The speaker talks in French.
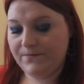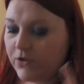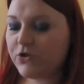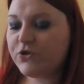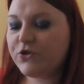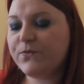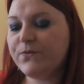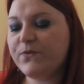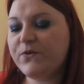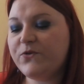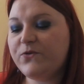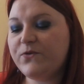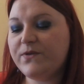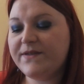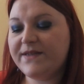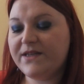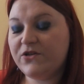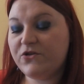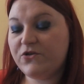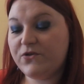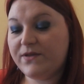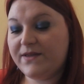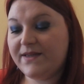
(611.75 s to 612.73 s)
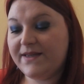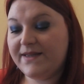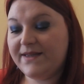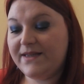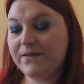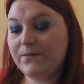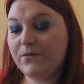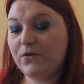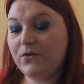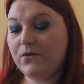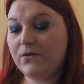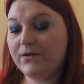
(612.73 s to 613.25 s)
Je me suis acheté des,
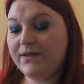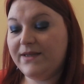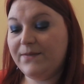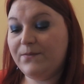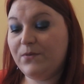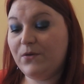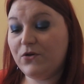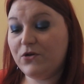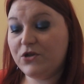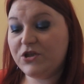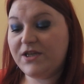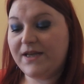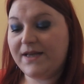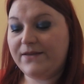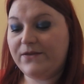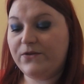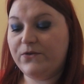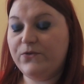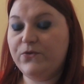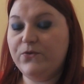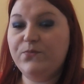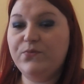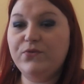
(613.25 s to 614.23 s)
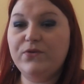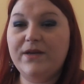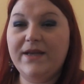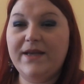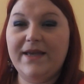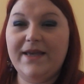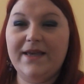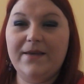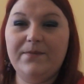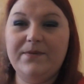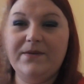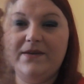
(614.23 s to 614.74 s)
brochettes de poulet
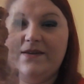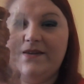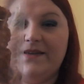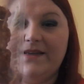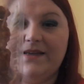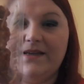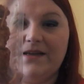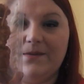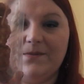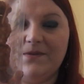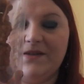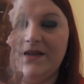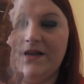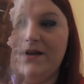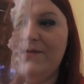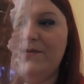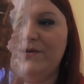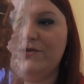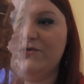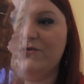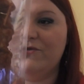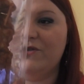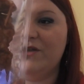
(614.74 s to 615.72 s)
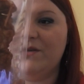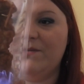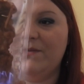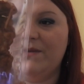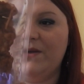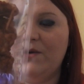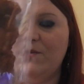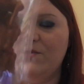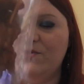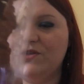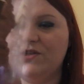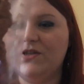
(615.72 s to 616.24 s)
épicé, comme ça parce que j'aime
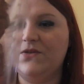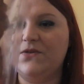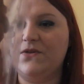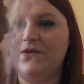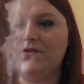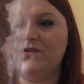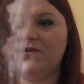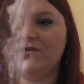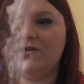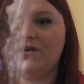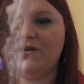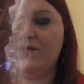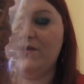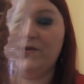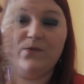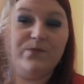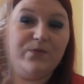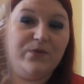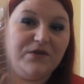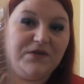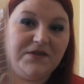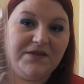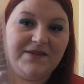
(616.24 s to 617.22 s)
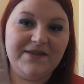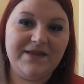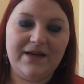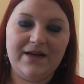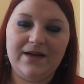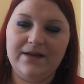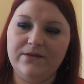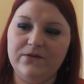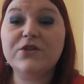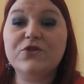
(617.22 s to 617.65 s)
bien manger de temps en temps avec une petite salade.